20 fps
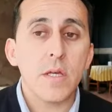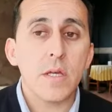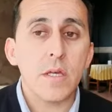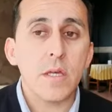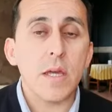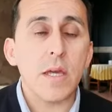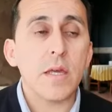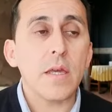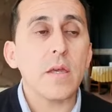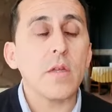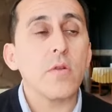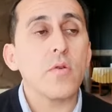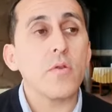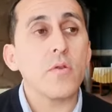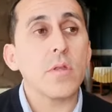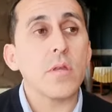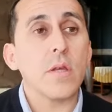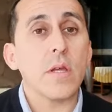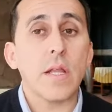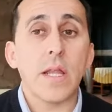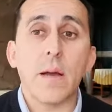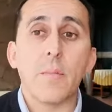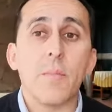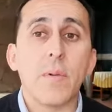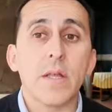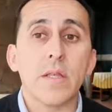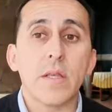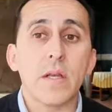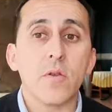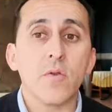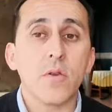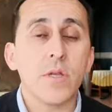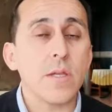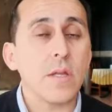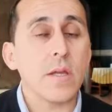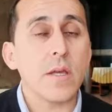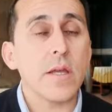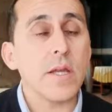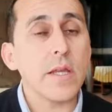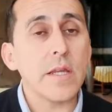y ahí es donde la pata
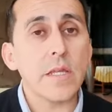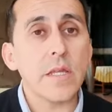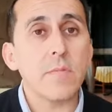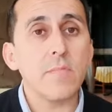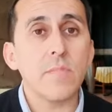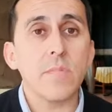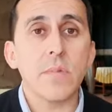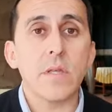nuestra del ENIM